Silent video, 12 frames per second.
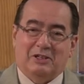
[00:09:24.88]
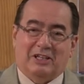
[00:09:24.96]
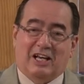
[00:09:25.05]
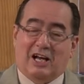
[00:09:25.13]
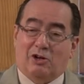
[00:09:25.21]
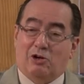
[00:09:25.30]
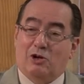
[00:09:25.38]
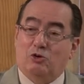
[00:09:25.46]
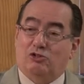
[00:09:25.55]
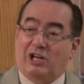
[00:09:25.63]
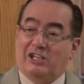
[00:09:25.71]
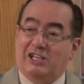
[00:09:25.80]
¿Qué carro les
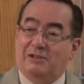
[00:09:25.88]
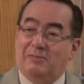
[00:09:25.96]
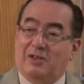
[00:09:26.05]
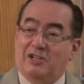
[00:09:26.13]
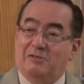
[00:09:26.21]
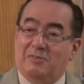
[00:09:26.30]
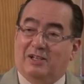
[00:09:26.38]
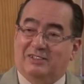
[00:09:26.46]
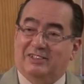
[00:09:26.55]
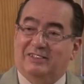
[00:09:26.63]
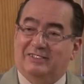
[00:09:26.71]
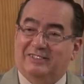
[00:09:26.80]
gusta aquí en Madrid más?
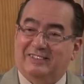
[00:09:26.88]
Eh?